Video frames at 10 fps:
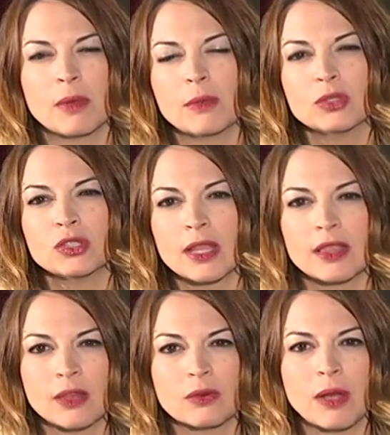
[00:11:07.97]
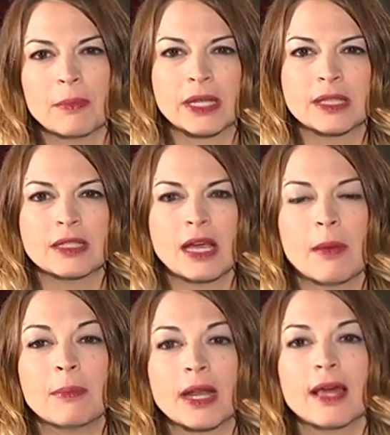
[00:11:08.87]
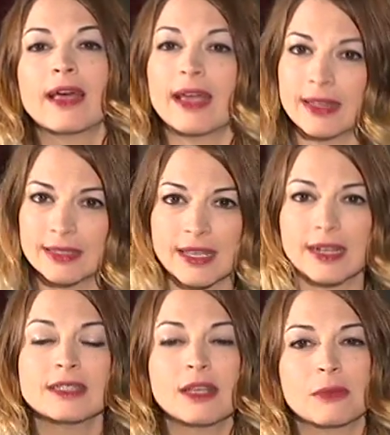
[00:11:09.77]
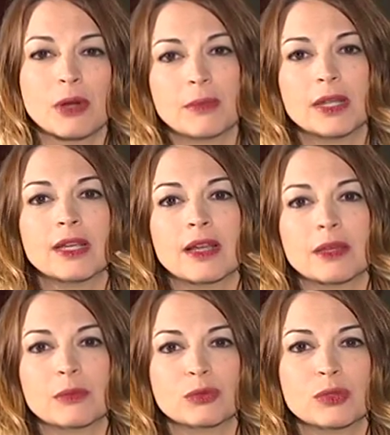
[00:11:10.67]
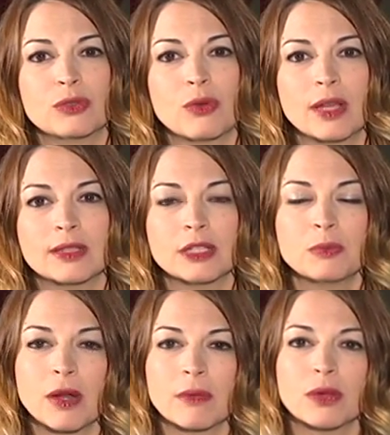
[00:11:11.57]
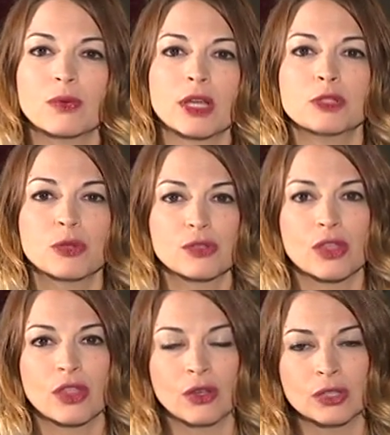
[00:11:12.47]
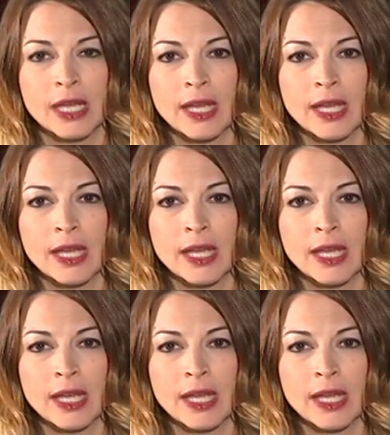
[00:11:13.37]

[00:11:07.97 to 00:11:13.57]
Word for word: vamos a hacer una pequeña parada en esa Casa Iberoamérica que hemos visto antes para ver una exposición